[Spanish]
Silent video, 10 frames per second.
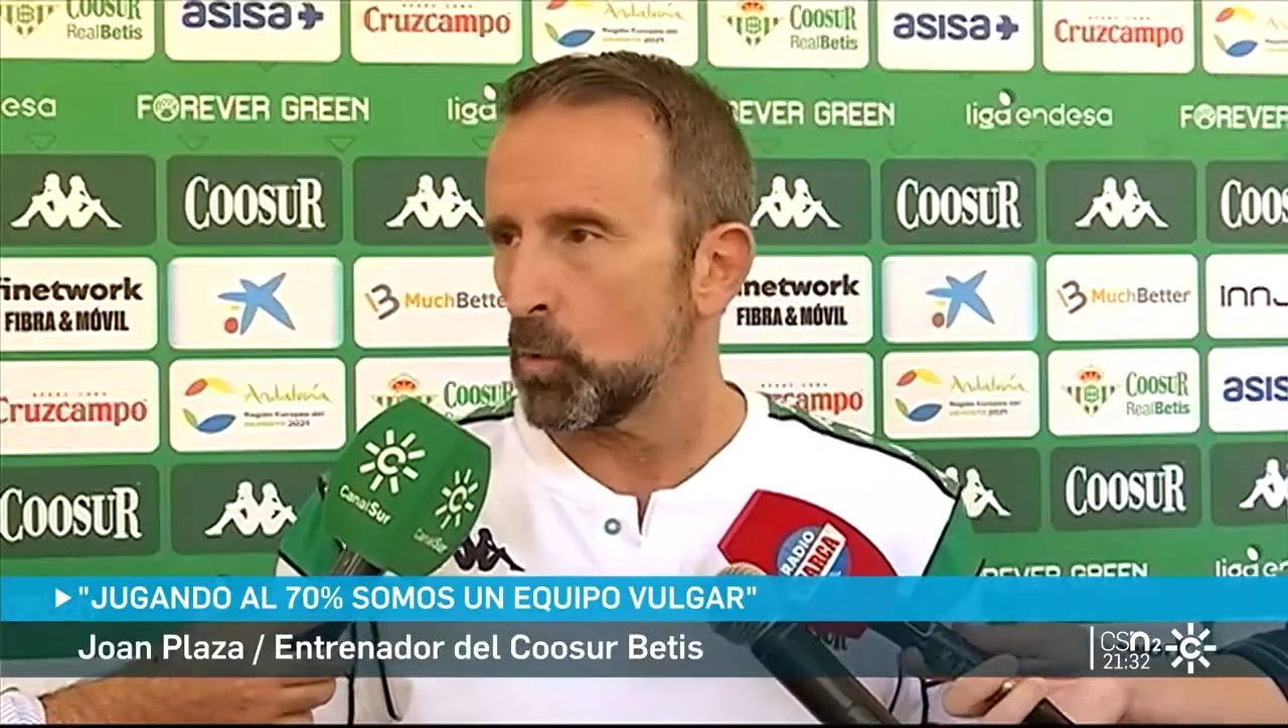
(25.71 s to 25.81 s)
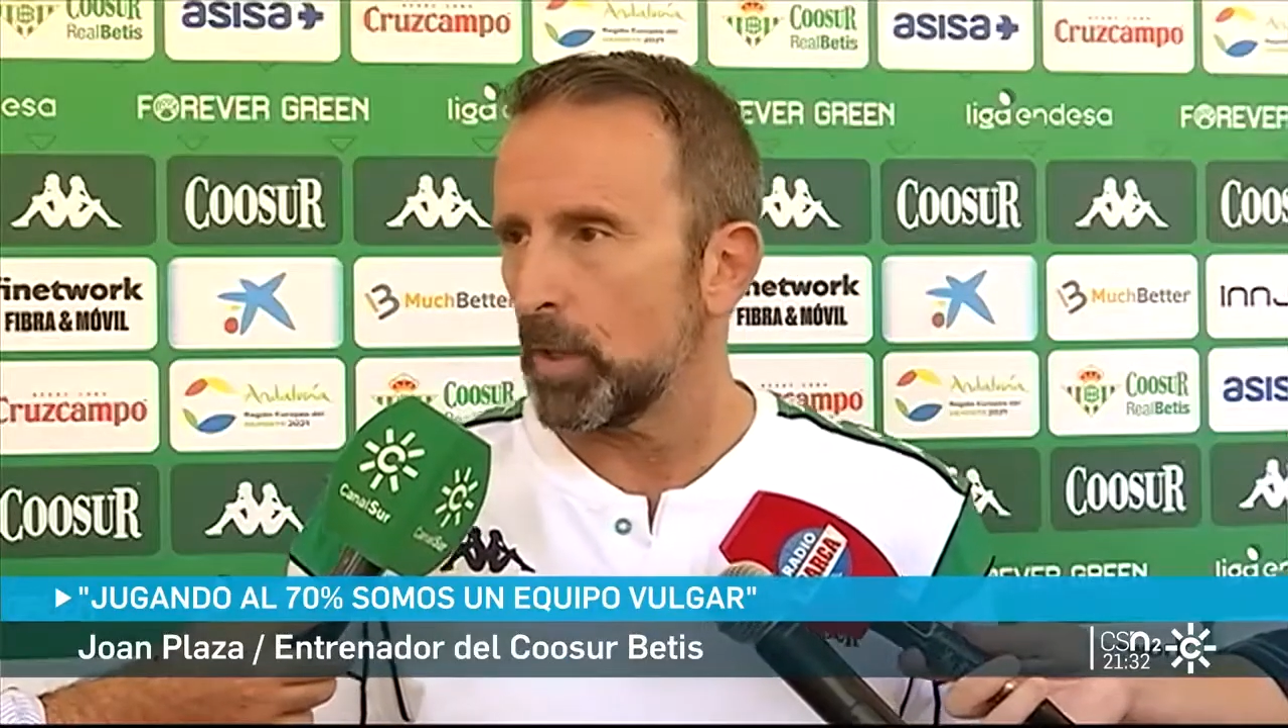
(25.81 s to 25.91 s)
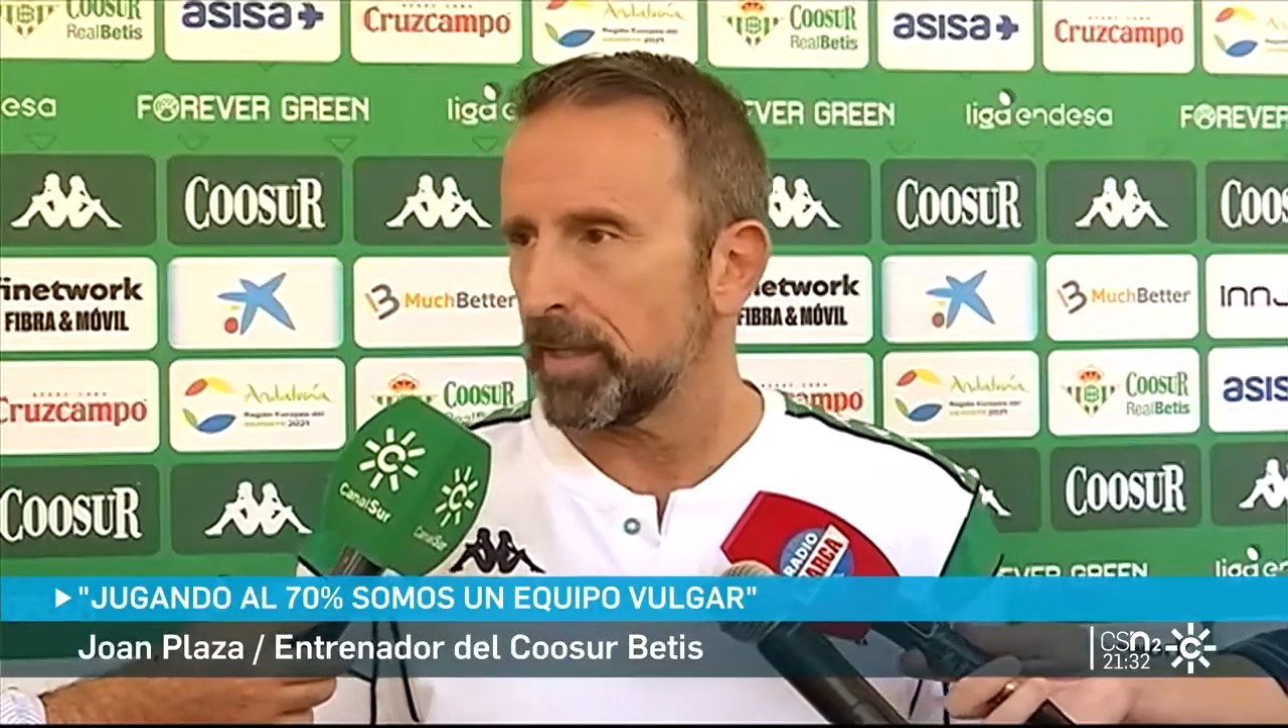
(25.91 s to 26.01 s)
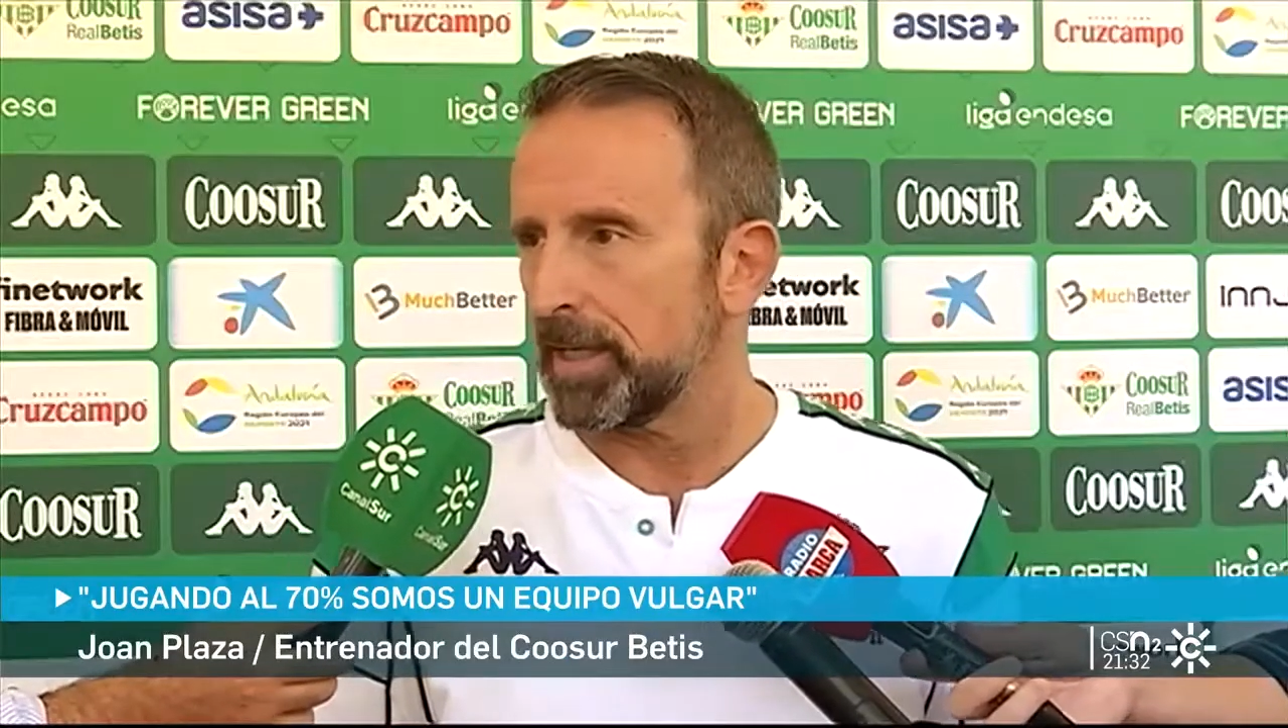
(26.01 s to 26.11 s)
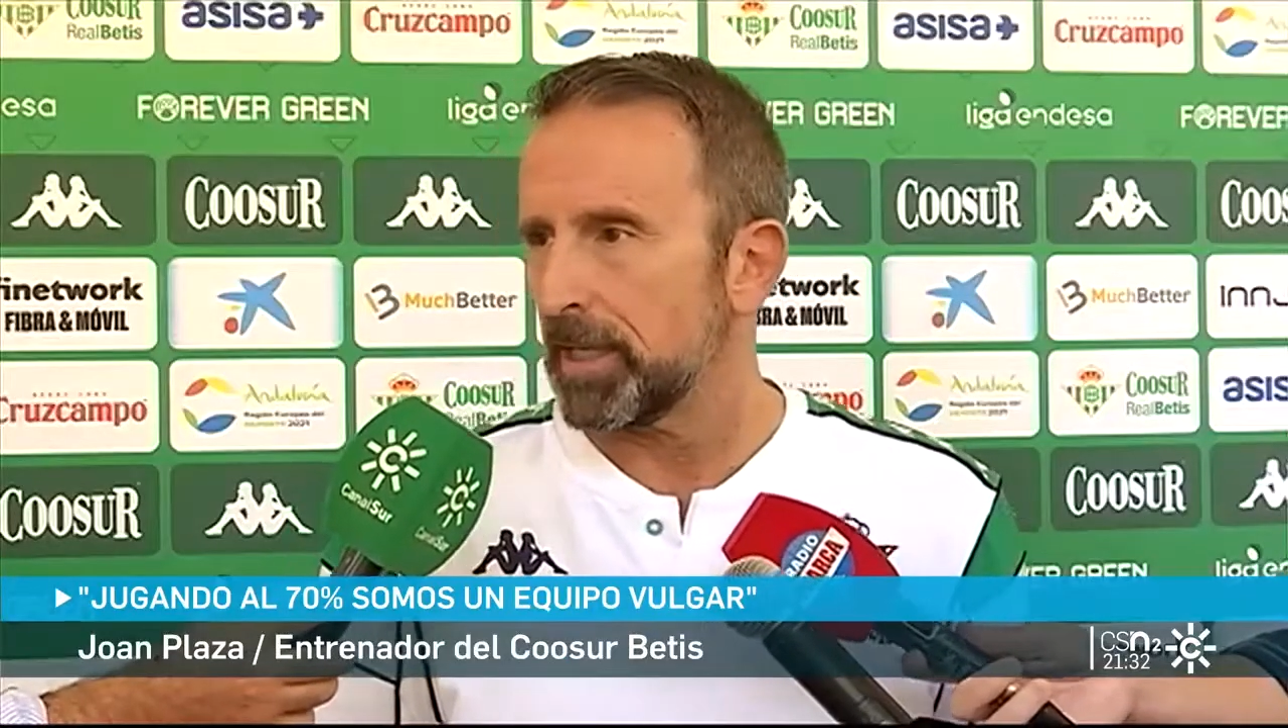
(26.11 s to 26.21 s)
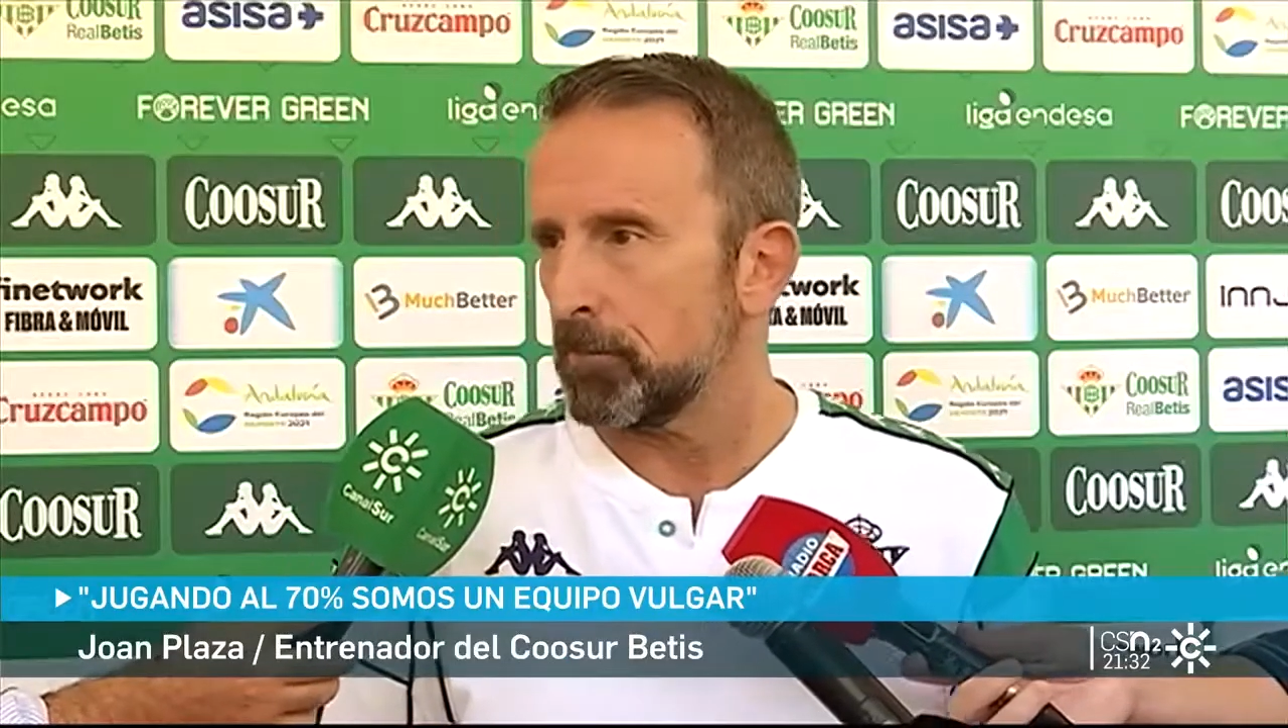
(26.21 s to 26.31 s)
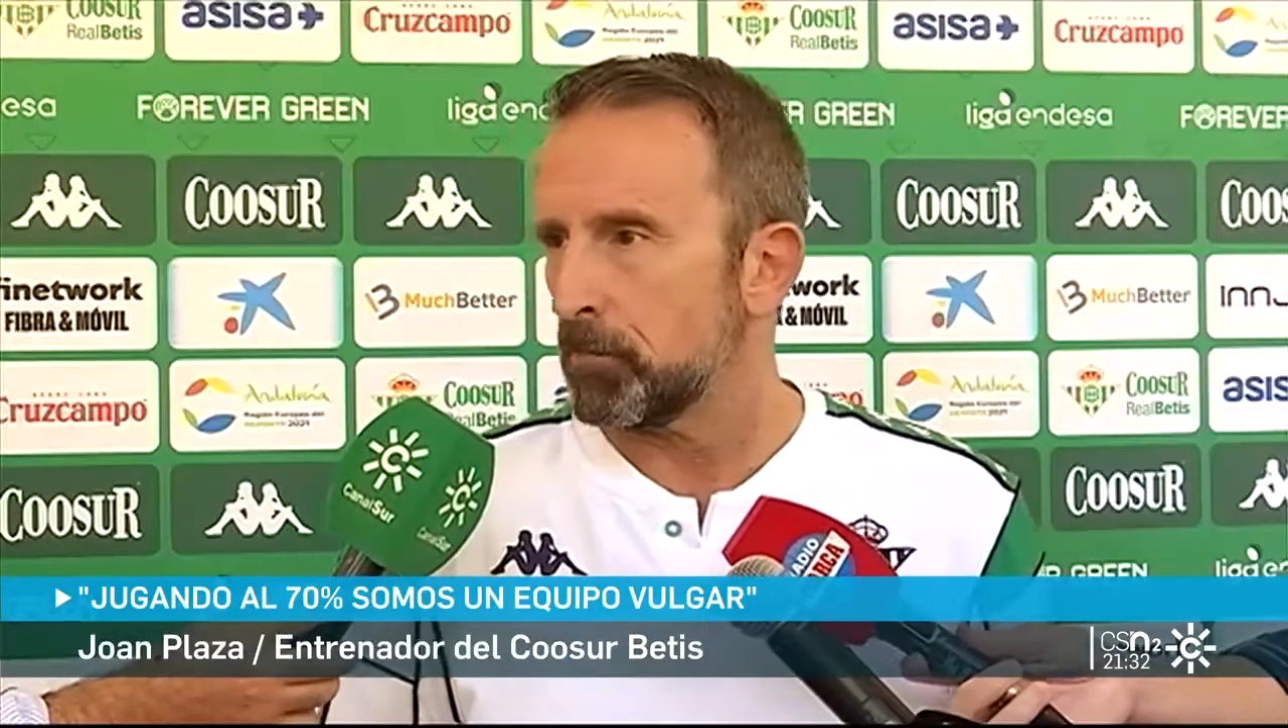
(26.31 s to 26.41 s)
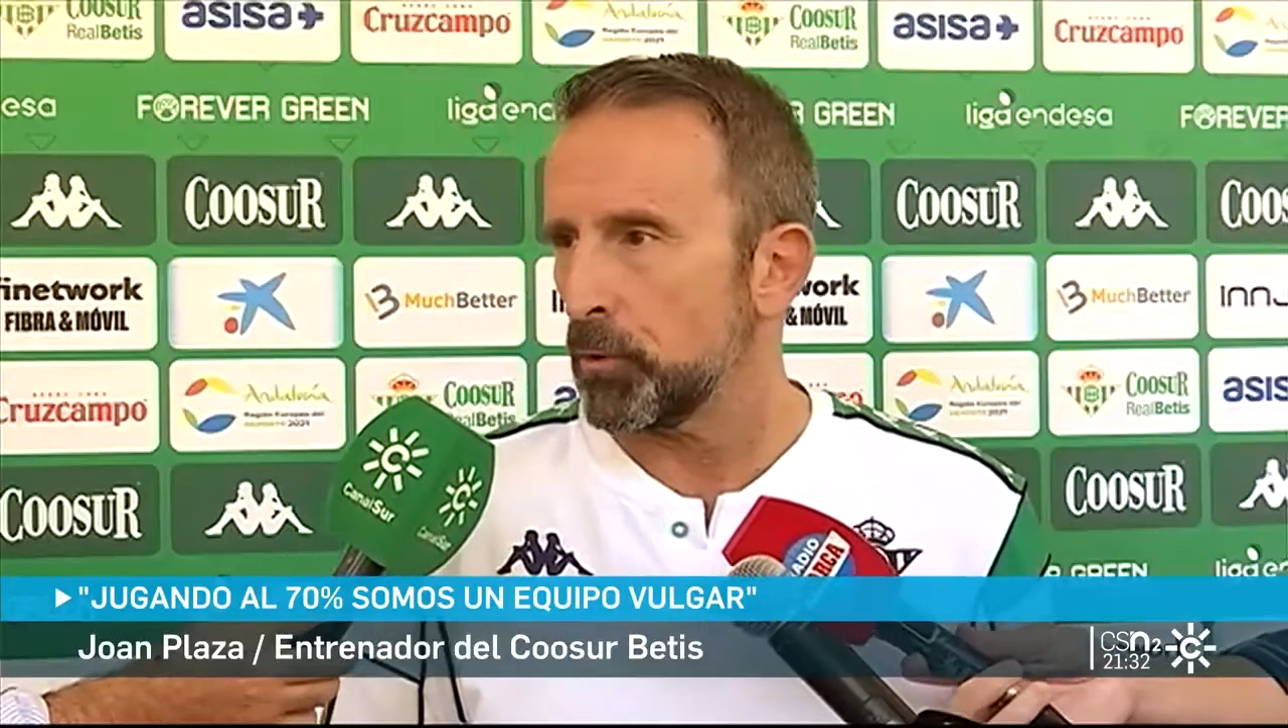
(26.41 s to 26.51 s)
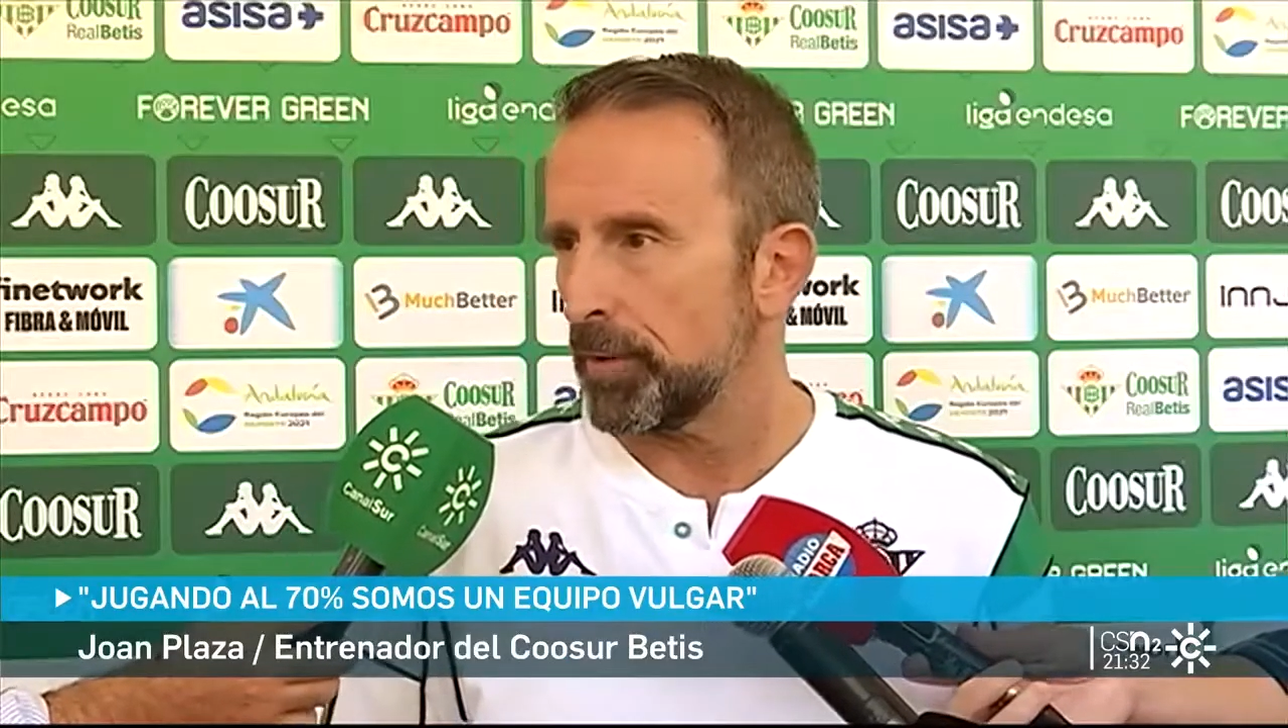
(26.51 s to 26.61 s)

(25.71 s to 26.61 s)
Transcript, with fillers: cualquier equipo